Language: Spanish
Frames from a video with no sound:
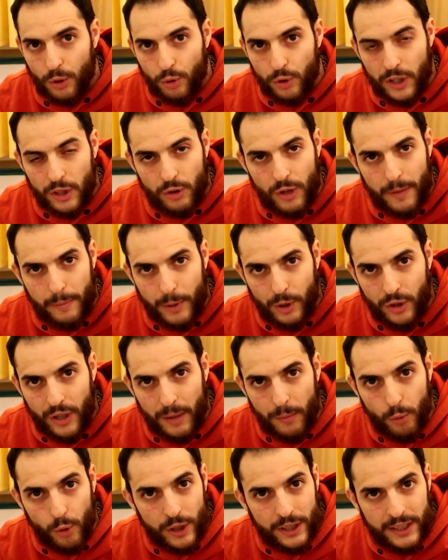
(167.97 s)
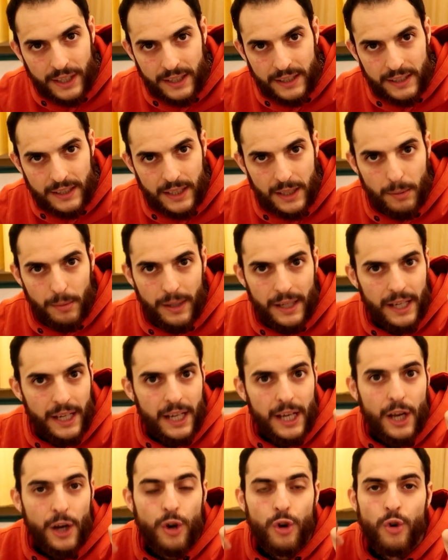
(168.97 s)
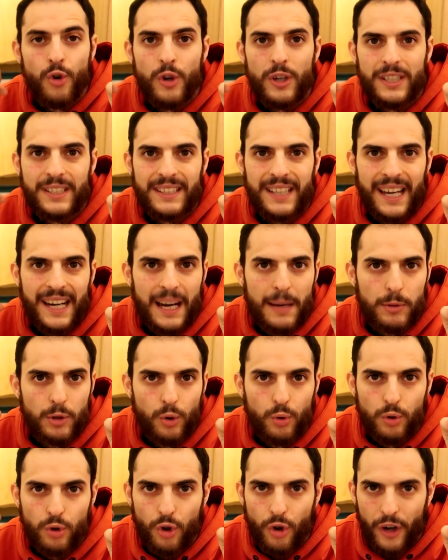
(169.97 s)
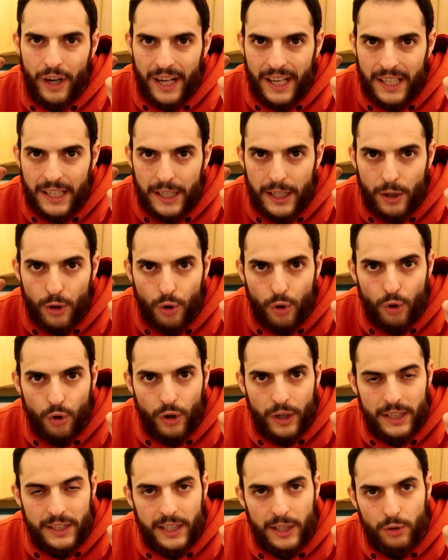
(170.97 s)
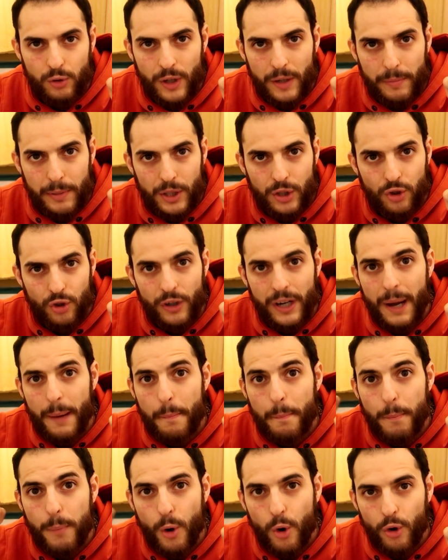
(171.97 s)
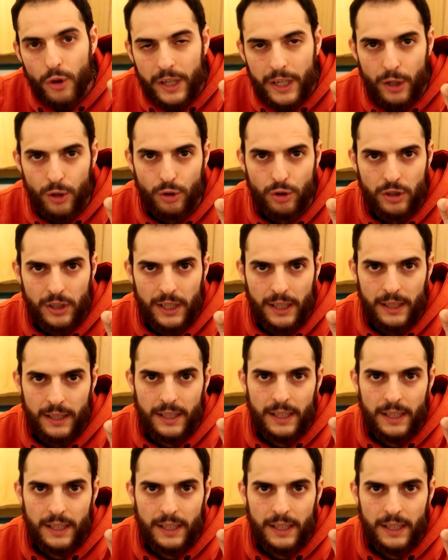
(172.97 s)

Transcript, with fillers: Que tú seas una persona muy sensible no es tan absoluto reñido con que seas una persona poderosa.